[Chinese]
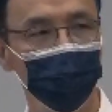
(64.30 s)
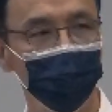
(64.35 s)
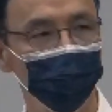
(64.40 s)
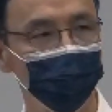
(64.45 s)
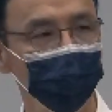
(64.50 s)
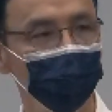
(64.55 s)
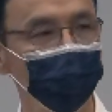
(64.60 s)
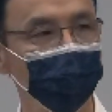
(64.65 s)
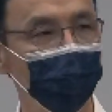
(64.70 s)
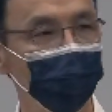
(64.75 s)
桃
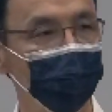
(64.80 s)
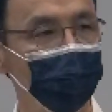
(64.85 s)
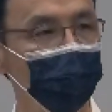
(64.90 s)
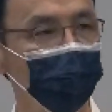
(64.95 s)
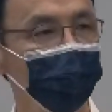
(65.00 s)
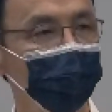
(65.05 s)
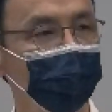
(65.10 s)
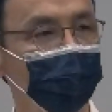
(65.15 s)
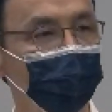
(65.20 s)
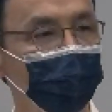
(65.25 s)
园打拼，
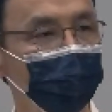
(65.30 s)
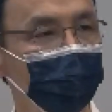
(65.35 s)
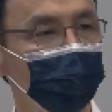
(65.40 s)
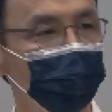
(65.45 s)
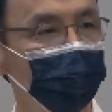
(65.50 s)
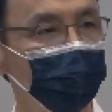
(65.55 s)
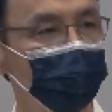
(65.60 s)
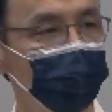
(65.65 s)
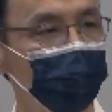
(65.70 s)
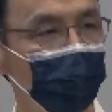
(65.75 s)

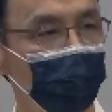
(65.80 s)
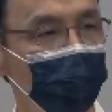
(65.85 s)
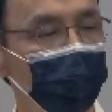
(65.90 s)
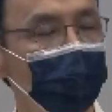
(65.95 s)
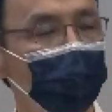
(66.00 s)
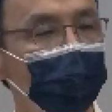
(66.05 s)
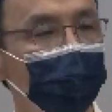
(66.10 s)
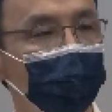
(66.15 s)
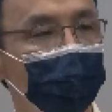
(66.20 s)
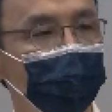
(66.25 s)
全
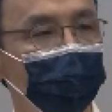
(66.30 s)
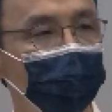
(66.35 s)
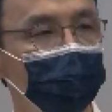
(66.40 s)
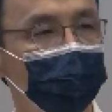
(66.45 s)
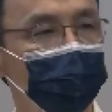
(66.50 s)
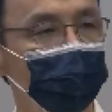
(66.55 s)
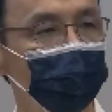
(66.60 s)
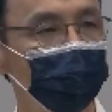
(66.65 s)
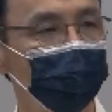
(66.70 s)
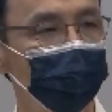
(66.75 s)
力
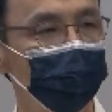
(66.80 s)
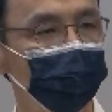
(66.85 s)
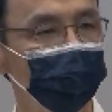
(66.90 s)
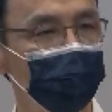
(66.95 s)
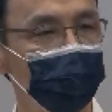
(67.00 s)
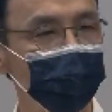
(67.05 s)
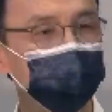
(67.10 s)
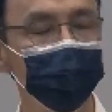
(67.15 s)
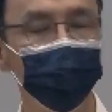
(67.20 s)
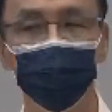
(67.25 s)

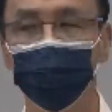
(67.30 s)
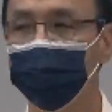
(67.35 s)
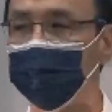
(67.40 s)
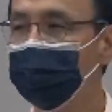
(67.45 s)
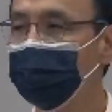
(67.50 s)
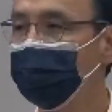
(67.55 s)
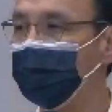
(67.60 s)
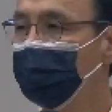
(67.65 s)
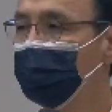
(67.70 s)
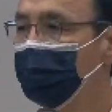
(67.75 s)
拼
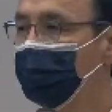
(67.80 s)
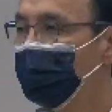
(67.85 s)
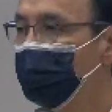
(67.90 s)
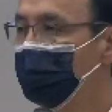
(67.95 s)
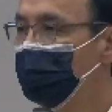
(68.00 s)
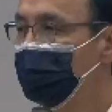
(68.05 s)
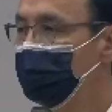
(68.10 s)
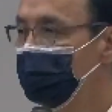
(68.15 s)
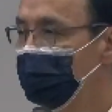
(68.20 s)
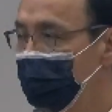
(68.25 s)

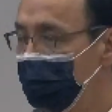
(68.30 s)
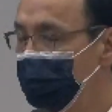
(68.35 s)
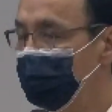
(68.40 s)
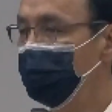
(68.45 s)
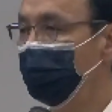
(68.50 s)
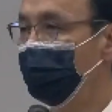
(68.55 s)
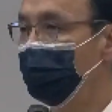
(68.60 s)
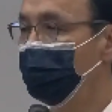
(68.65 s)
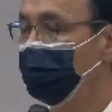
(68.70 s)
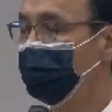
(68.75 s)
胜
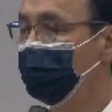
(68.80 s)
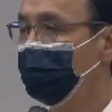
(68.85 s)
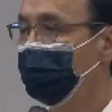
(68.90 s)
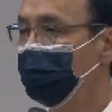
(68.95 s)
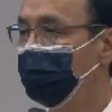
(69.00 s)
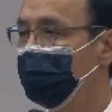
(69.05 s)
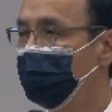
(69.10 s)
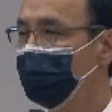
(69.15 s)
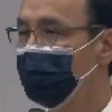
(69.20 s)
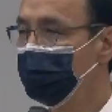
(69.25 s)
选。
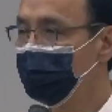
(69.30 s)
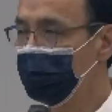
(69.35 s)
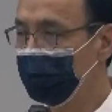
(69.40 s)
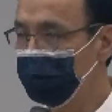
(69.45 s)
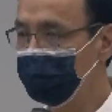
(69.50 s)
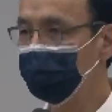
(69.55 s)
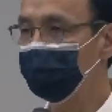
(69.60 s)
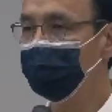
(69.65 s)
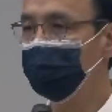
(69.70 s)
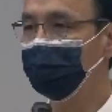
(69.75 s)
最
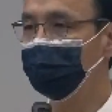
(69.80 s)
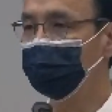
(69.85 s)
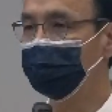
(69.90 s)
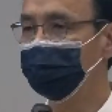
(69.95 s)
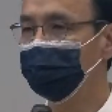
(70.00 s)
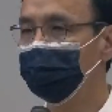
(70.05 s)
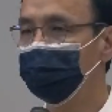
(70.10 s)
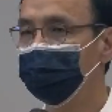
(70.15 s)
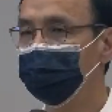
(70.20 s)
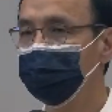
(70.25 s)
重要的
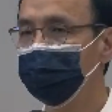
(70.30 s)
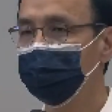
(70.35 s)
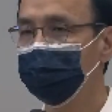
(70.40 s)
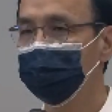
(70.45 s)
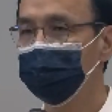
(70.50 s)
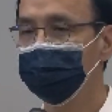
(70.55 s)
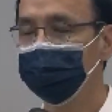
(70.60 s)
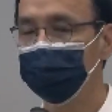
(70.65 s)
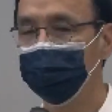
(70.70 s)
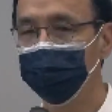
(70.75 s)

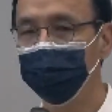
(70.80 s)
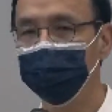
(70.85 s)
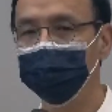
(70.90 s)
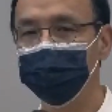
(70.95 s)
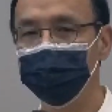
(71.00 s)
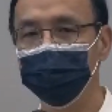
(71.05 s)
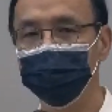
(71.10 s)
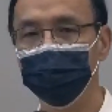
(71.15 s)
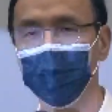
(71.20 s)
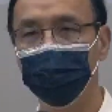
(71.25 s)
这段
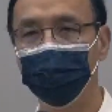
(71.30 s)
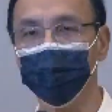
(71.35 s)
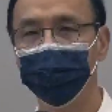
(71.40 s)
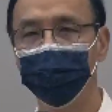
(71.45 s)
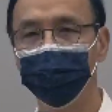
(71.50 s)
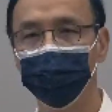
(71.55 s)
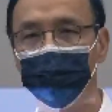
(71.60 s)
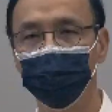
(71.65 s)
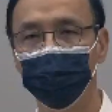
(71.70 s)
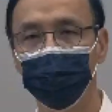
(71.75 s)
期间，
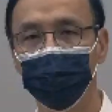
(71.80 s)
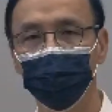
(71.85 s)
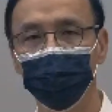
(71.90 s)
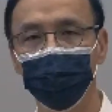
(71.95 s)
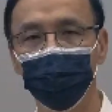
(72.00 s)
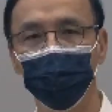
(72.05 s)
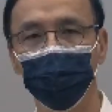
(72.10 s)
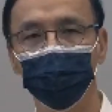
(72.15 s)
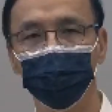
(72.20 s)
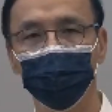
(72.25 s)
一
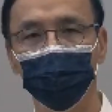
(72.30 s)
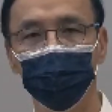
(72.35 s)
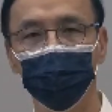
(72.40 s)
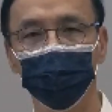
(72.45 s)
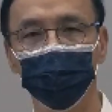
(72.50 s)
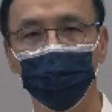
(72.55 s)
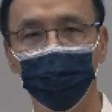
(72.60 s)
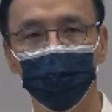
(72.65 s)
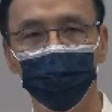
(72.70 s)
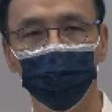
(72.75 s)
定要给
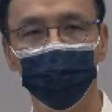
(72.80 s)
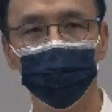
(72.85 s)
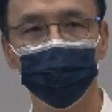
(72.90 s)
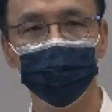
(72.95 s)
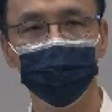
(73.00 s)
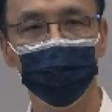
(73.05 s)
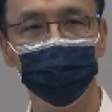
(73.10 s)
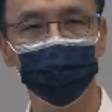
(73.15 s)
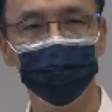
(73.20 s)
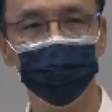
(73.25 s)
桃园的
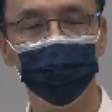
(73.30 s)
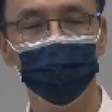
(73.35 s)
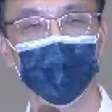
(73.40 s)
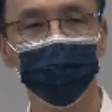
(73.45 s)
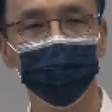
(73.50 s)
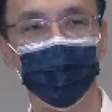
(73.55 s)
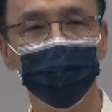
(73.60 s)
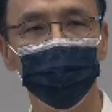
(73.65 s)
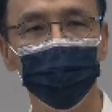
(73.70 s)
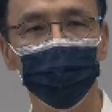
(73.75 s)
乡
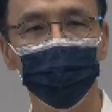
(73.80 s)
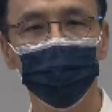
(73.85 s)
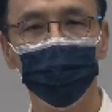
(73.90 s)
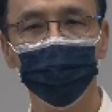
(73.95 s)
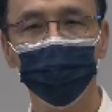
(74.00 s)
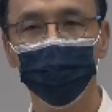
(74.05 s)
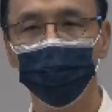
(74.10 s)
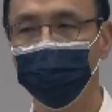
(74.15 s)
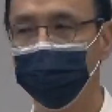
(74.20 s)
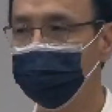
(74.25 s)
亲
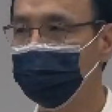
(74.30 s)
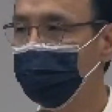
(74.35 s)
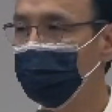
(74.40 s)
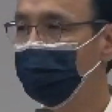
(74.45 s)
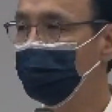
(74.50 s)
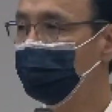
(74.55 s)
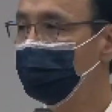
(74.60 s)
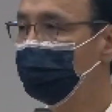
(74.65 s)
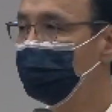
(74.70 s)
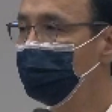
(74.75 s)
看
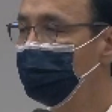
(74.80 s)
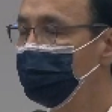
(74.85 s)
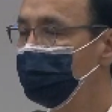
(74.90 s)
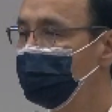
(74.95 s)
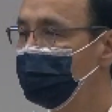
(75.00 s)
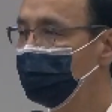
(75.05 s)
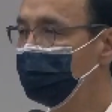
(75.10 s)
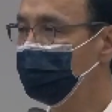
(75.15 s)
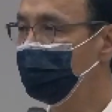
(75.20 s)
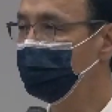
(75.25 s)
到
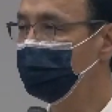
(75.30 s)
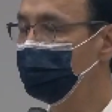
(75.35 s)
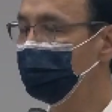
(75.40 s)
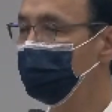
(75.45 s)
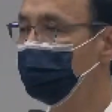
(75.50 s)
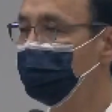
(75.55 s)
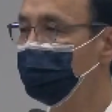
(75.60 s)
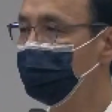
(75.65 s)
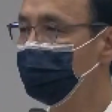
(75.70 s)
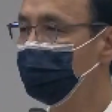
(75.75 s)
张善镇